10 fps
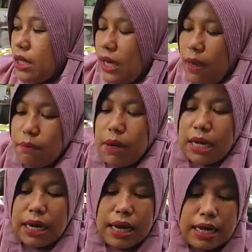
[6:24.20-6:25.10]
sekam
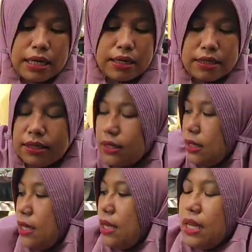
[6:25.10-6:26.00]
bakar
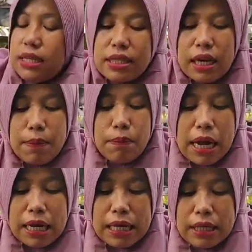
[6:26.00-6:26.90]
sekam
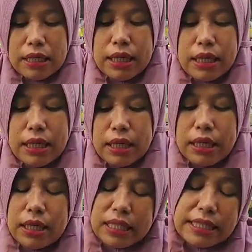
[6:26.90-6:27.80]
bakar
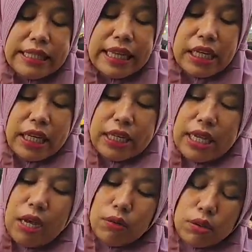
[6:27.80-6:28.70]
ini dingin
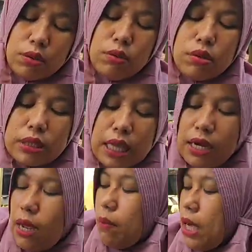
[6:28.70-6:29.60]
ya untuk
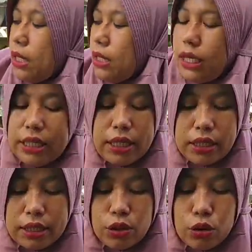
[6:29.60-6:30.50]
tanaman
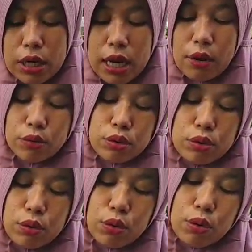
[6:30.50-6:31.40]
ini juga
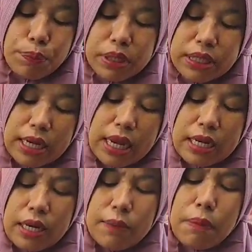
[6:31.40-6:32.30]
untuk menjaga
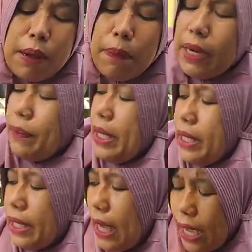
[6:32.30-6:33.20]
kelembaban
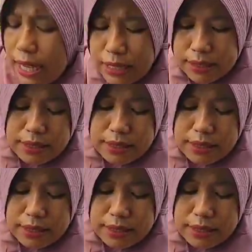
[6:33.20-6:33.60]
media